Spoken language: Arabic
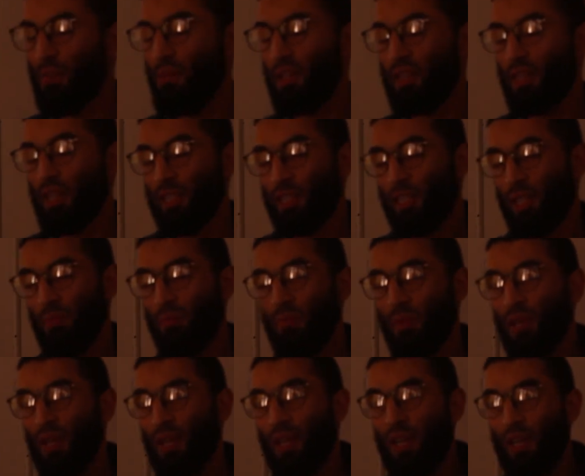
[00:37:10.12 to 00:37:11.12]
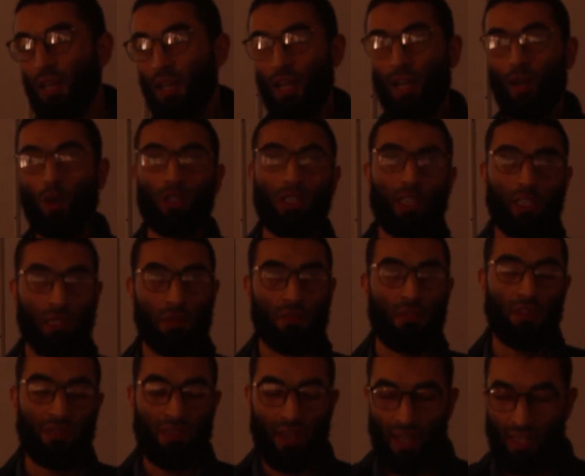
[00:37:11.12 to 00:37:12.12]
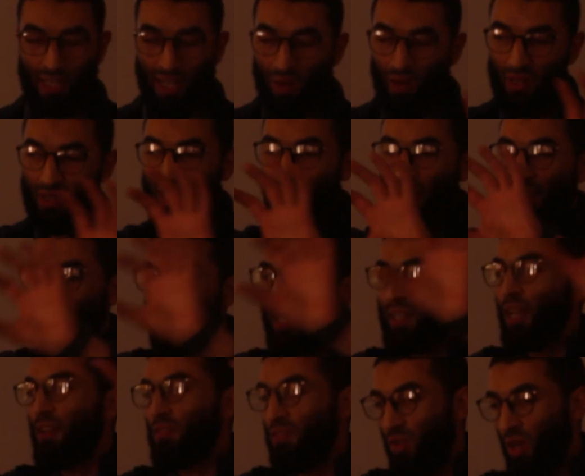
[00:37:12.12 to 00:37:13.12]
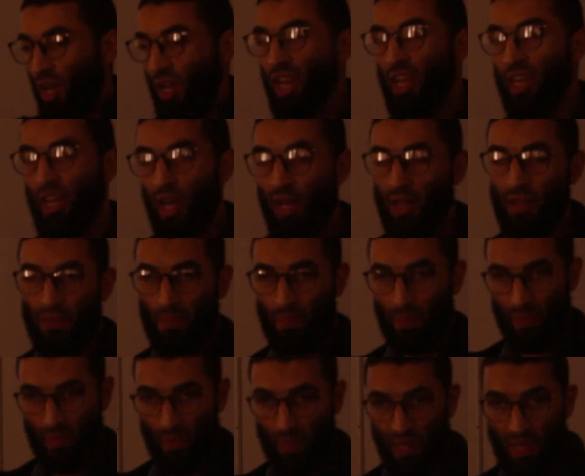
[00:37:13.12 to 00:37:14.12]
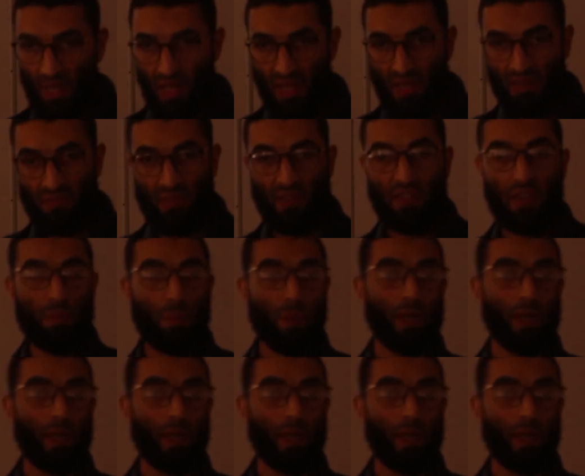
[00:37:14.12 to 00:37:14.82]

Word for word: لما تكتب آه، خد اكتب في الفايل دوت الداتا الفلانيه ففي